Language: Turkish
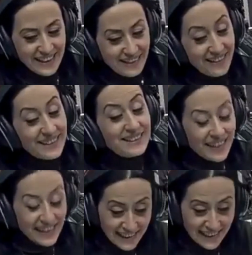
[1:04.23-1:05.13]
ve
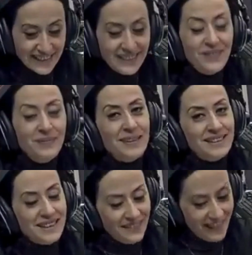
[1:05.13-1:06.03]
saygılı bir
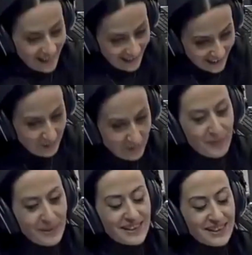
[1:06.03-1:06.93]
ve edepli
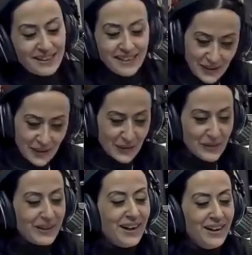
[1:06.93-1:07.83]
bir ses
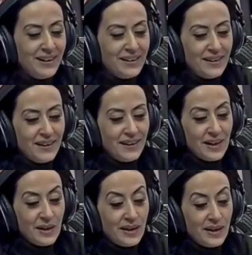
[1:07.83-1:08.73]
tonuyla
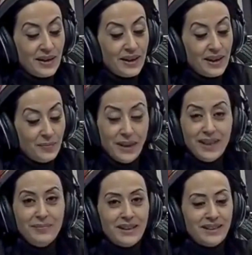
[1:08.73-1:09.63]

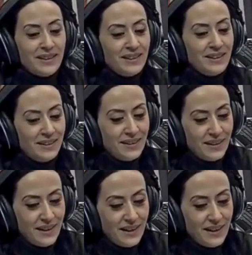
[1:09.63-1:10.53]
Bayım dedi.
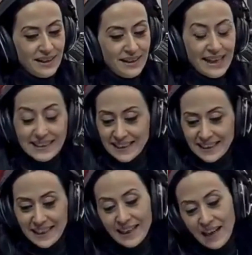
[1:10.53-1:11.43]

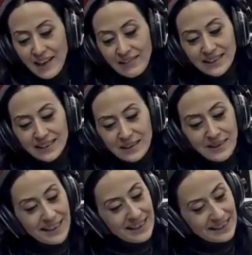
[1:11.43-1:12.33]
Lastiklerin havasını
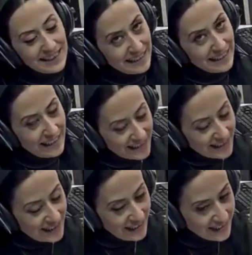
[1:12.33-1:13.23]
biraz
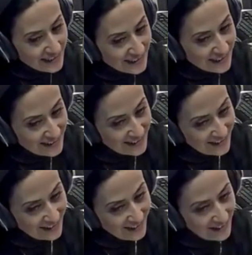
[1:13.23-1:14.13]
indirirseniz
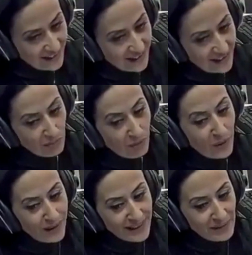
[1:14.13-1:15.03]

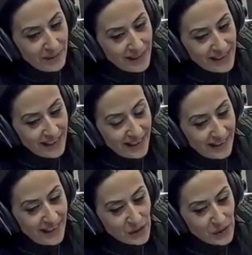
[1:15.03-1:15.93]
böylece bacak
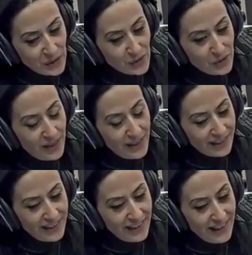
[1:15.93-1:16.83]
kadar çocuğun
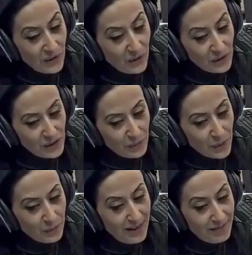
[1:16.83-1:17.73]
aklıyla koca
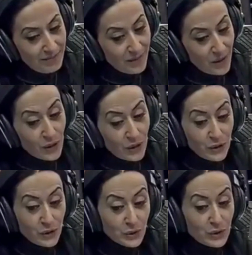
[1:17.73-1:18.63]
problem
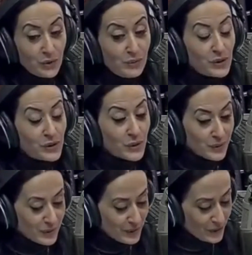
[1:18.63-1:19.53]
çözülmüş
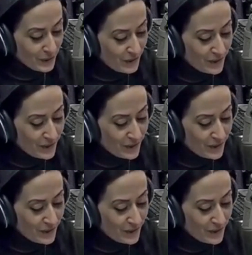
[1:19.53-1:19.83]
oldu.